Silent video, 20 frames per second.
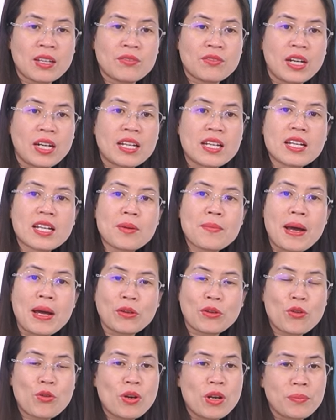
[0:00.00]
và khi các
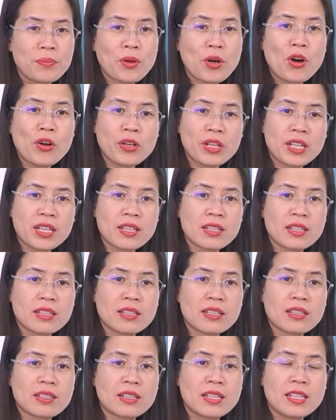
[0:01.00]
bạn cô lập con ấy
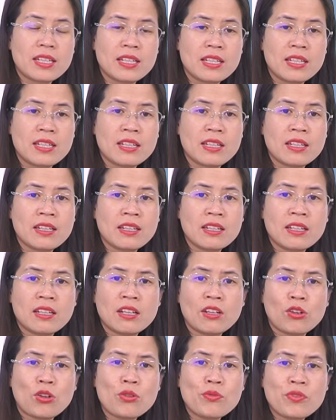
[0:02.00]
thì
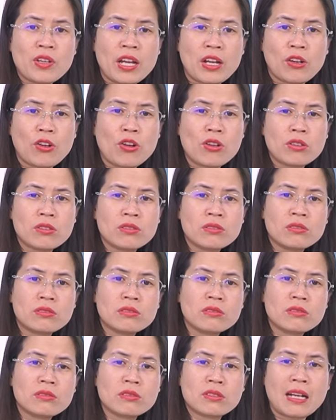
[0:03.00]
con về con
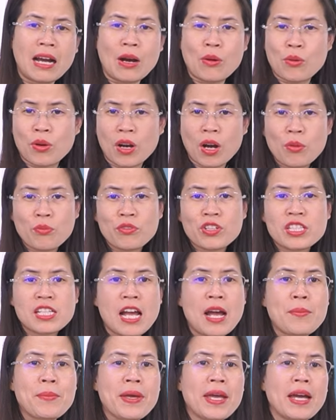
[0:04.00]
gào khóc với
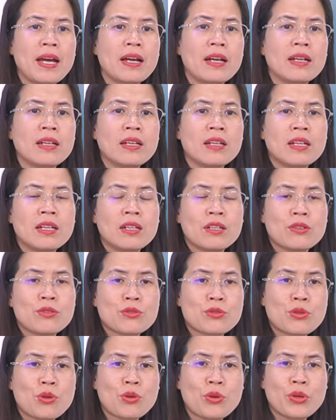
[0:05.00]
cha mẹ
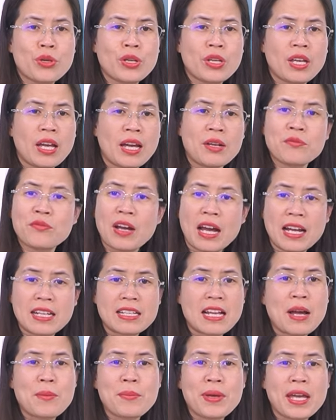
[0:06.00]
rồi ăn vạ
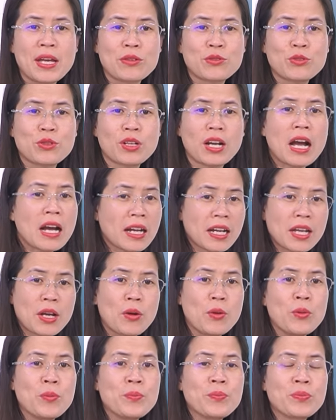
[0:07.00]
cha mẹ rồi các
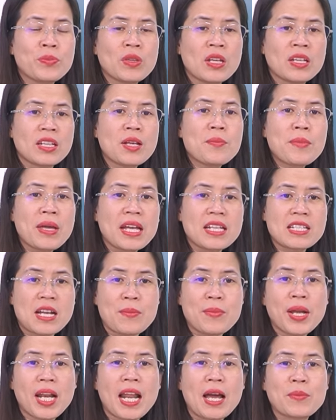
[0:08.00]
kiểu thế mẹ
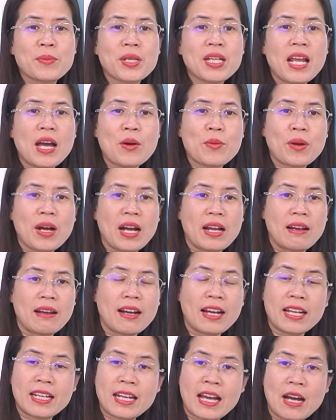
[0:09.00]
chẳng biết làm thế nào cả là
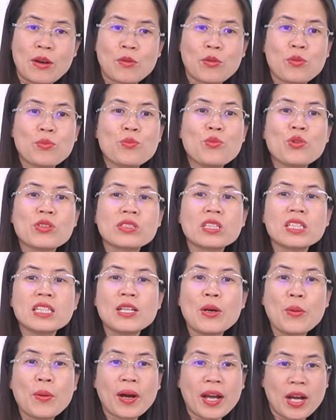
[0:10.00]
ngày nào cũng mua rất
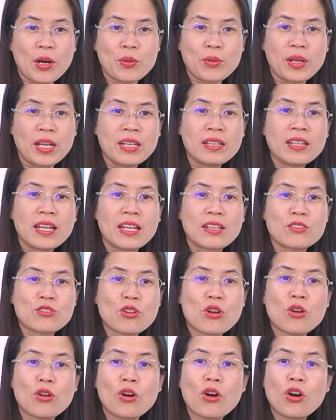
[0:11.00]
nhiều kẹo đến để
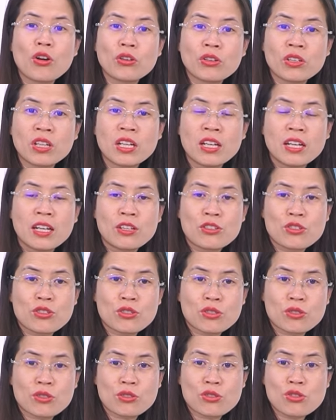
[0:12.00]
cho con
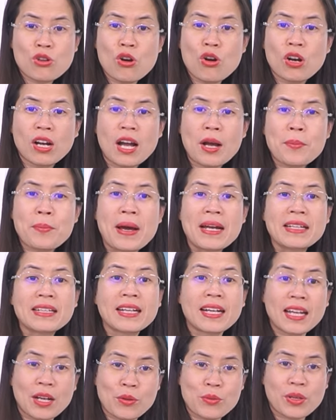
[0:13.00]
cho các bạn
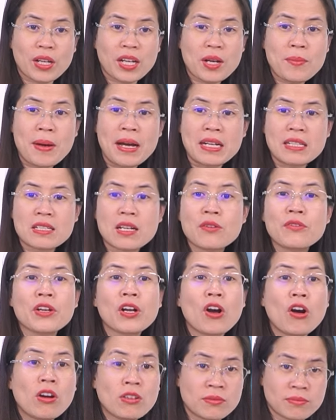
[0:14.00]
kẹo để các bạn chơi với
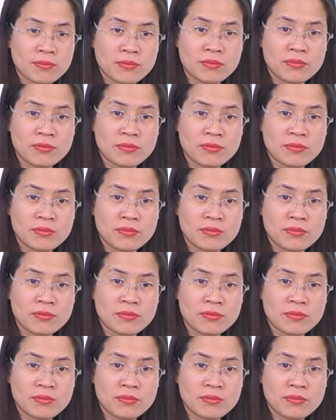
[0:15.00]
con